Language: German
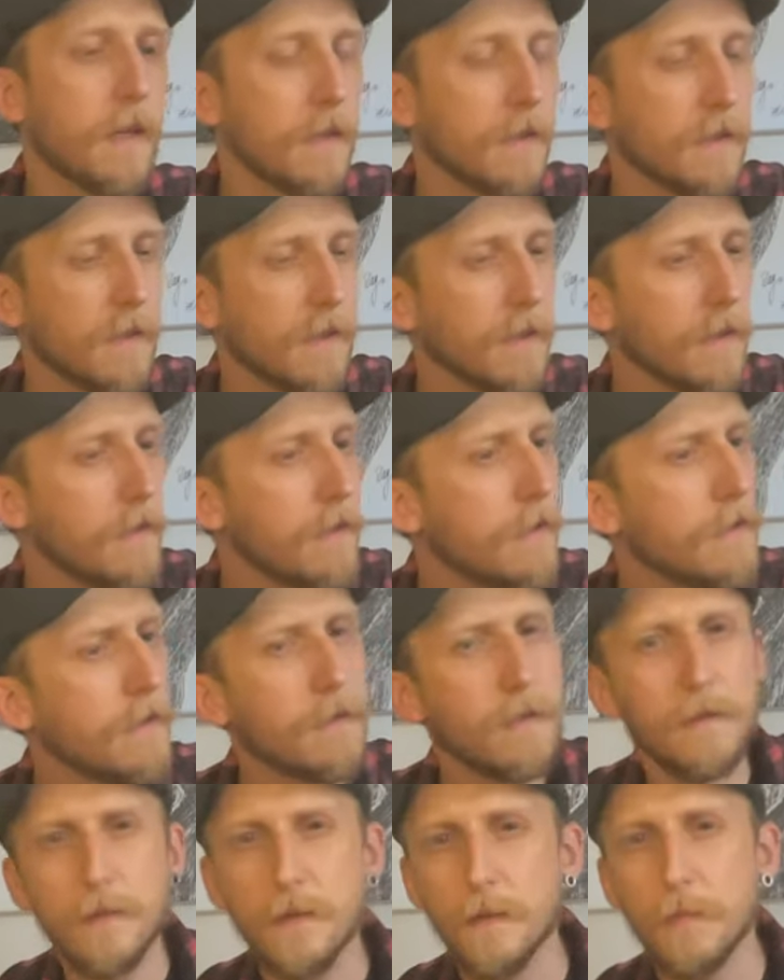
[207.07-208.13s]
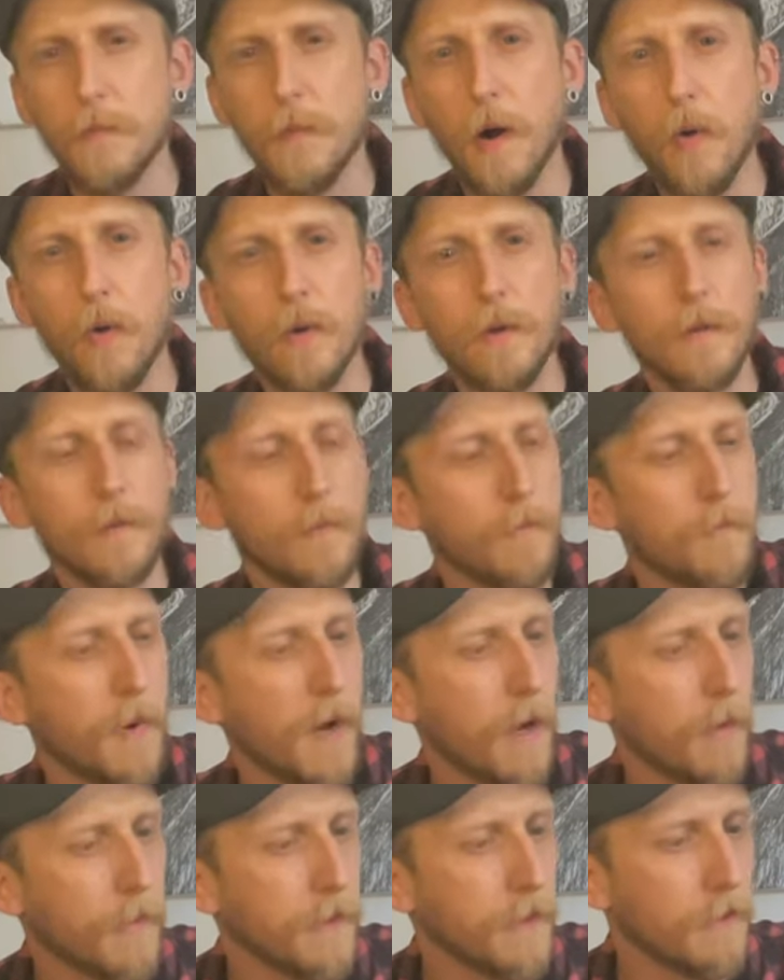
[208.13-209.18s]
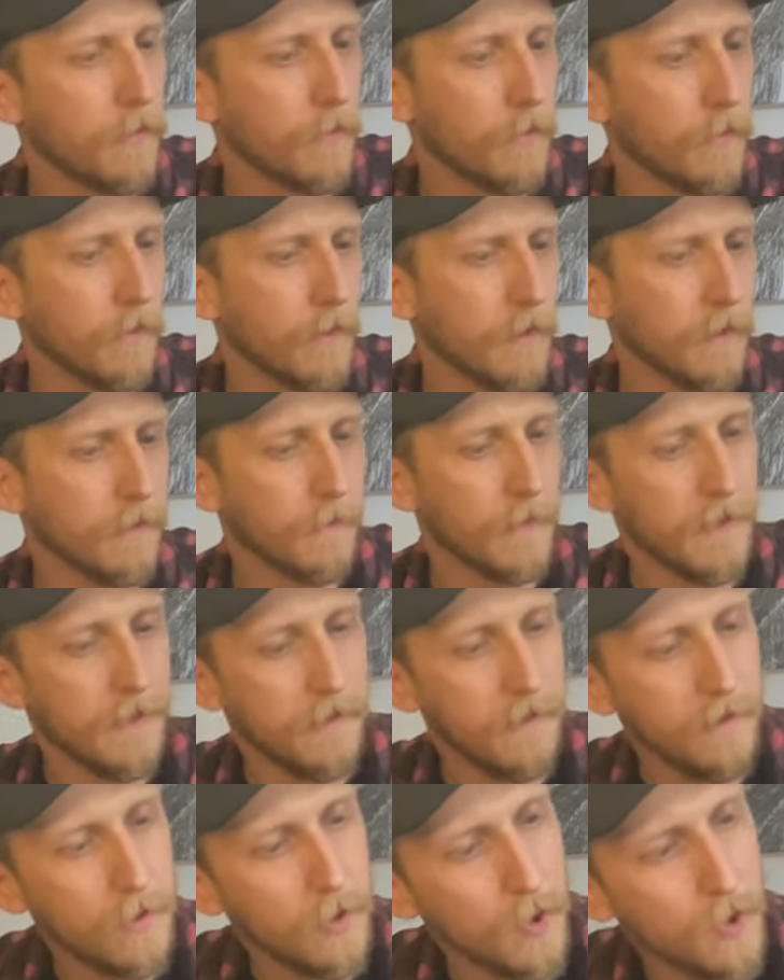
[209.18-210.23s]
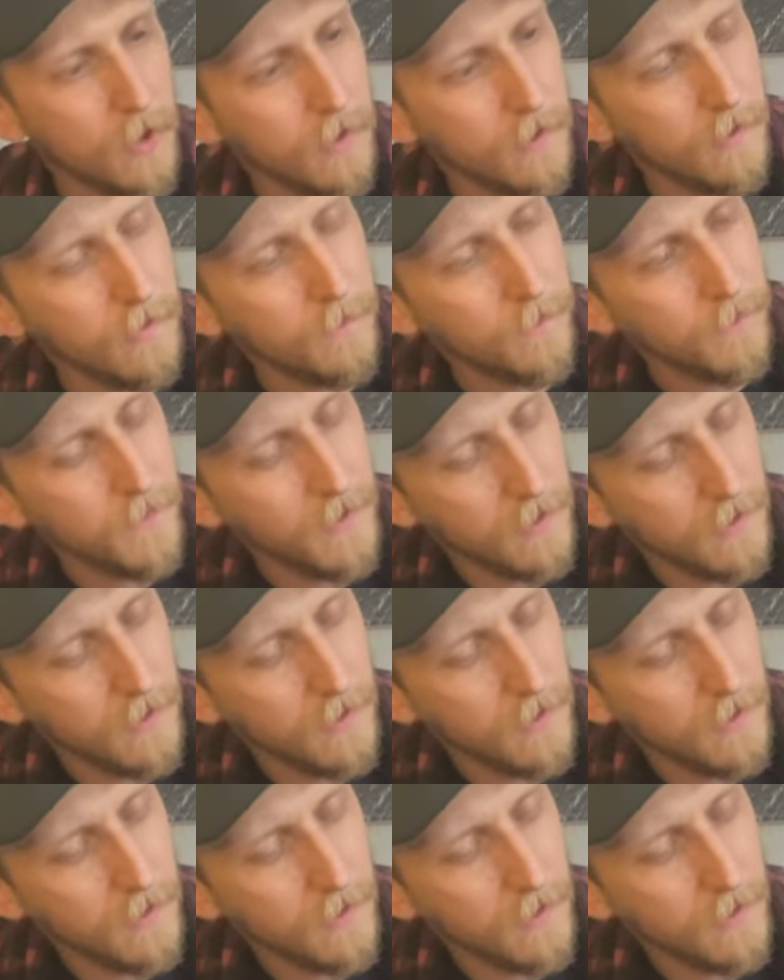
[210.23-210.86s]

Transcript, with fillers: Grillen, Smoken, Barbecue. Also man sieht es schon.